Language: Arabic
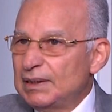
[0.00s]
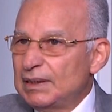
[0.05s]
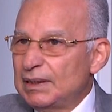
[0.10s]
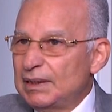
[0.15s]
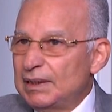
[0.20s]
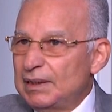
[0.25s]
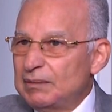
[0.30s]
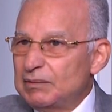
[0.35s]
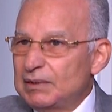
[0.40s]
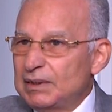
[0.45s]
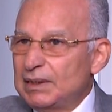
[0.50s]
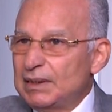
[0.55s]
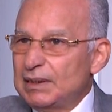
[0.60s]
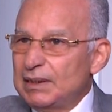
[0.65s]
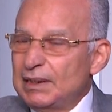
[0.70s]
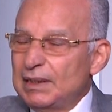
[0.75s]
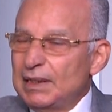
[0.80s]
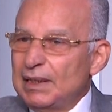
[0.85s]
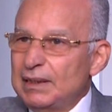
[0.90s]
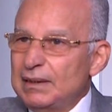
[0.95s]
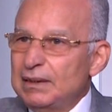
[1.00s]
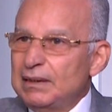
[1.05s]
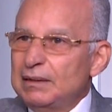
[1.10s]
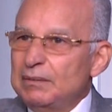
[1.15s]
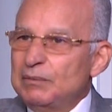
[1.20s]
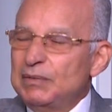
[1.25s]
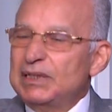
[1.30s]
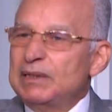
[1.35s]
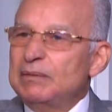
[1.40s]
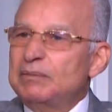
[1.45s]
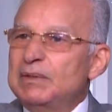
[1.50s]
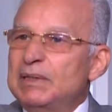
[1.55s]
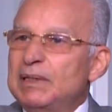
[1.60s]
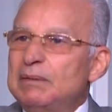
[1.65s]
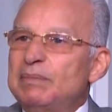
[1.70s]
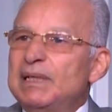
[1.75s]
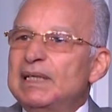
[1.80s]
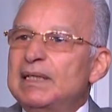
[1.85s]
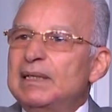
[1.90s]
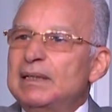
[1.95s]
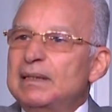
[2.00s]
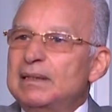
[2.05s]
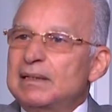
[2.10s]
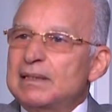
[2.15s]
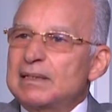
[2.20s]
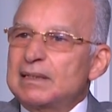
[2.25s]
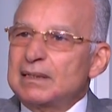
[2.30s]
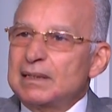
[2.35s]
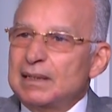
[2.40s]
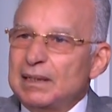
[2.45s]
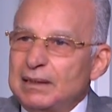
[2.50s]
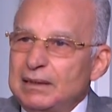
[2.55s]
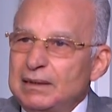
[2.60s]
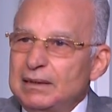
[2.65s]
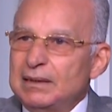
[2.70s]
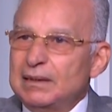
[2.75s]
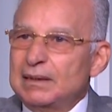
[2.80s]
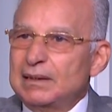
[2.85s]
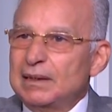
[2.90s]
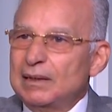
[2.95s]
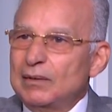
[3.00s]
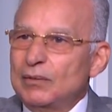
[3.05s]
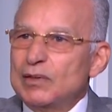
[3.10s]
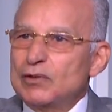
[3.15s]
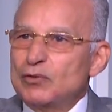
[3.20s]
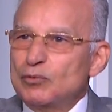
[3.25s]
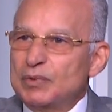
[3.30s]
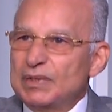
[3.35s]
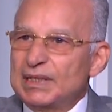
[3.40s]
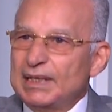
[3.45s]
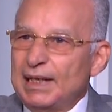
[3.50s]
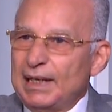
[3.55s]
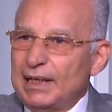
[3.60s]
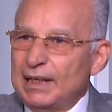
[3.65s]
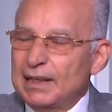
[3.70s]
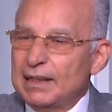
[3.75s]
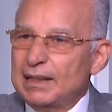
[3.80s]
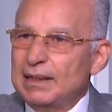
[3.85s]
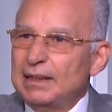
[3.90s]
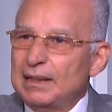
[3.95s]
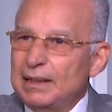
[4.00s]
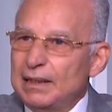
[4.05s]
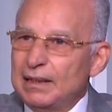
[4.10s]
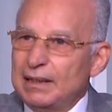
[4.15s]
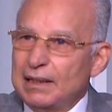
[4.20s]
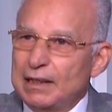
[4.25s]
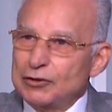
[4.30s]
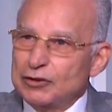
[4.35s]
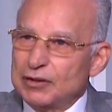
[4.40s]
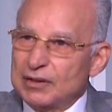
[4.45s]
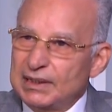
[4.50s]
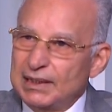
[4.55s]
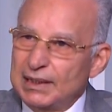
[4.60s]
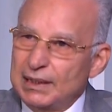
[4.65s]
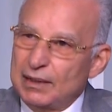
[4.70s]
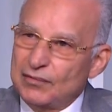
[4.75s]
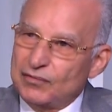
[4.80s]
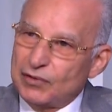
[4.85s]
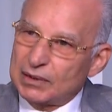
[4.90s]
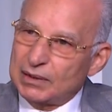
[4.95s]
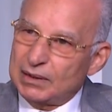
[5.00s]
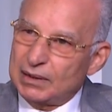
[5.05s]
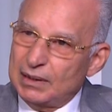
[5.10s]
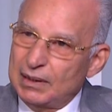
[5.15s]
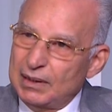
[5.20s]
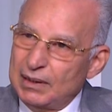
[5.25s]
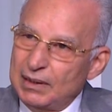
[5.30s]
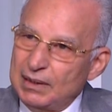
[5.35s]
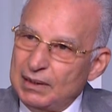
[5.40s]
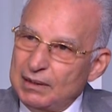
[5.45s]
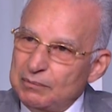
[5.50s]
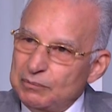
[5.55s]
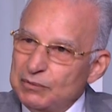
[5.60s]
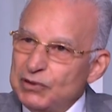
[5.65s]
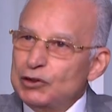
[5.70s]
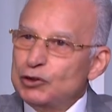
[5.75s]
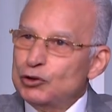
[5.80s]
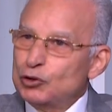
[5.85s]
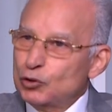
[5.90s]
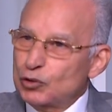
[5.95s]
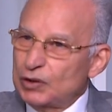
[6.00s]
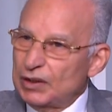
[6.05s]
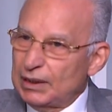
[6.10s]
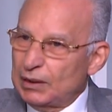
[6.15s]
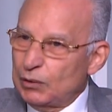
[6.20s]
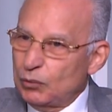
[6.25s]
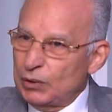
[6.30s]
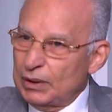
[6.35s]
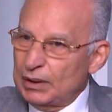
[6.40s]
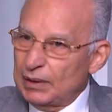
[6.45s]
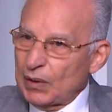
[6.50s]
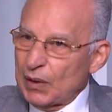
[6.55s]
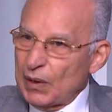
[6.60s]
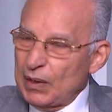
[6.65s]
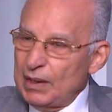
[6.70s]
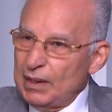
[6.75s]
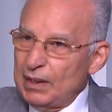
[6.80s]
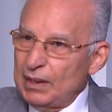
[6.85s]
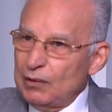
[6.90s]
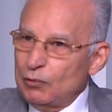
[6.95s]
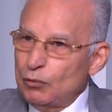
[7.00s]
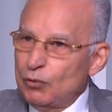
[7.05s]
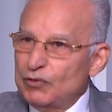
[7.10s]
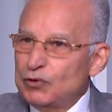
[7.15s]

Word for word: لعيبه النادي الاهلي بتبتدي بدات تستعيد التوازن بتاعها خلال ال10 دقائق اللي فاضله من الشوط الاول وفي